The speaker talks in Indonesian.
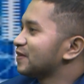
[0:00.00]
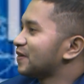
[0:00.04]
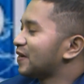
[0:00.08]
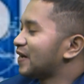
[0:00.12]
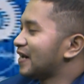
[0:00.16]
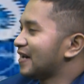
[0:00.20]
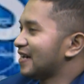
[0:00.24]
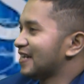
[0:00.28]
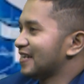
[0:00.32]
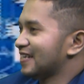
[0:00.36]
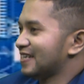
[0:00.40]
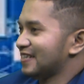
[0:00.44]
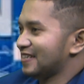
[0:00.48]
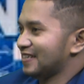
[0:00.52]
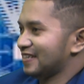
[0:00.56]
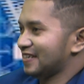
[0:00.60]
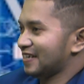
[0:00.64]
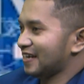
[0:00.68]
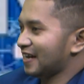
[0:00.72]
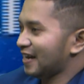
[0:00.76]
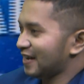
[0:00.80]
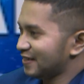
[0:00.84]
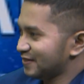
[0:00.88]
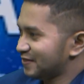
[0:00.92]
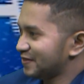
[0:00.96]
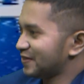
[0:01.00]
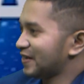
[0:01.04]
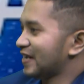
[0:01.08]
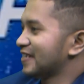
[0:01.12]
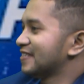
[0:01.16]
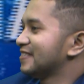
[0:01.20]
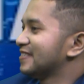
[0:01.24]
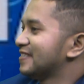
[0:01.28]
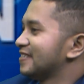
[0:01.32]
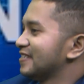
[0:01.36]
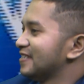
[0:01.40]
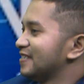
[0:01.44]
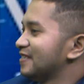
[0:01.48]
soal
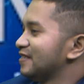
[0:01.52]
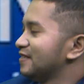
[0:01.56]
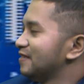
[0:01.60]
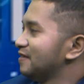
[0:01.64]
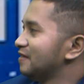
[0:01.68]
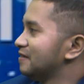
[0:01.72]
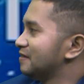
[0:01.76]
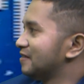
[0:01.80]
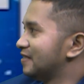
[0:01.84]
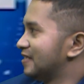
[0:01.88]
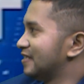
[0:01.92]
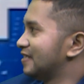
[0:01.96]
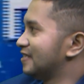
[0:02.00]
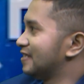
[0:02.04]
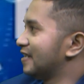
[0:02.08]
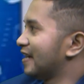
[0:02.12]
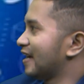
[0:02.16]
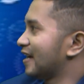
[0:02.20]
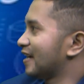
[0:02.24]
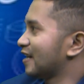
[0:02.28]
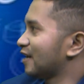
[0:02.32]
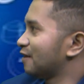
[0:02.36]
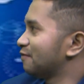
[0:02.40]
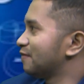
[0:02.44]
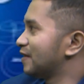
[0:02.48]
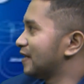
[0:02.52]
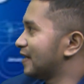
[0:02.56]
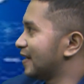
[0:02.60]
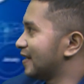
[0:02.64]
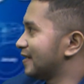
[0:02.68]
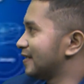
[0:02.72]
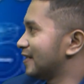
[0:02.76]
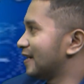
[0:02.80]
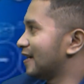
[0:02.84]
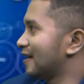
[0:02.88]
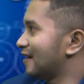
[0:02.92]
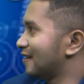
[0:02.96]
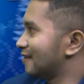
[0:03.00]
asuransi di era
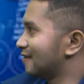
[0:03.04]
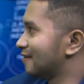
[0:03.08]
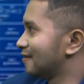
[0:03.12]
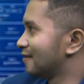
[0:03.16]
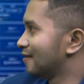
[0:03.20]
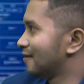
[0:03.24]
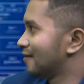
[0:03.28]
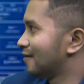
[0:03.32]
milenial